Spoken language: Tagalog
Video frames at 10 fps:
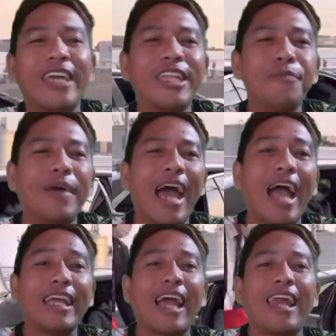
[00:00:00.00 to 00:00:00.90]
hindi pa
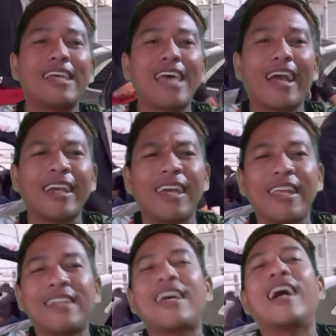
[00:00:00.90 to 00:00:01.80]
nakakilala sa akin
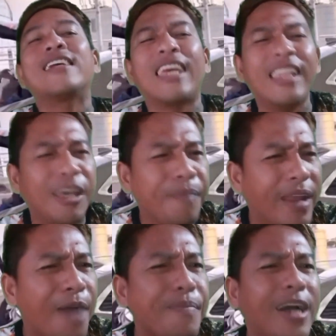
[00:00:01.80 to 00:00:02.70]
at saka sa hindi pa
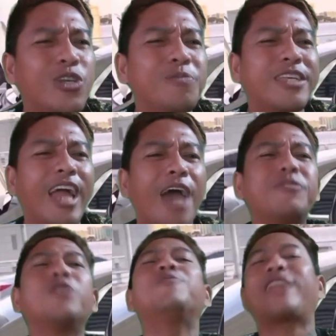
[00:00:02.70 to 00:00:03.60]
nakapag-subscribe,
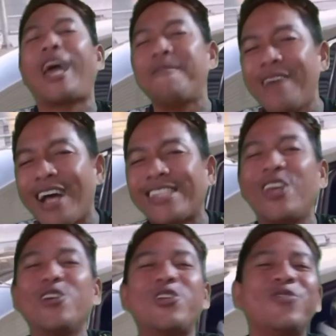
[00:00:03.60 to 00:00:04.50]
subscribe na sa
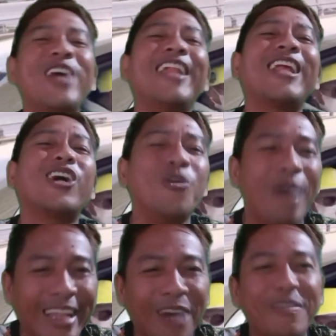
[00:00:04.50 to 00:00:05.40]
YouTube channel ko,
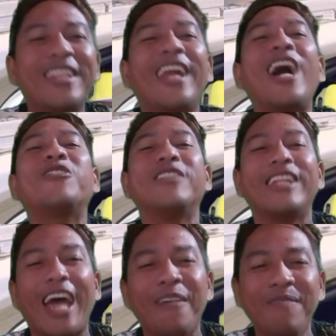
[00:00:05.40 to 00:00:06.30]
Batang Mindanao,
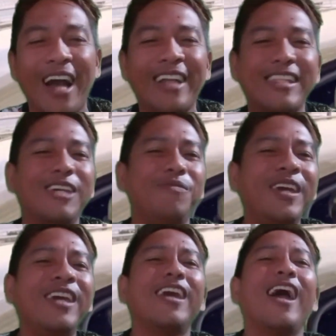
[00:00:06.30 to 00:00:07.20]
Titilayan Vlog TV
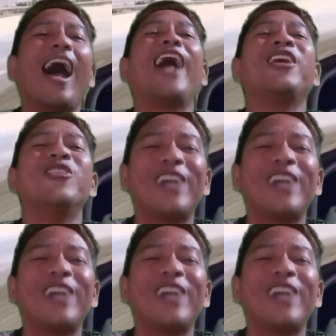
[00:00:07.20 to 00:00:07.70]
ang iyong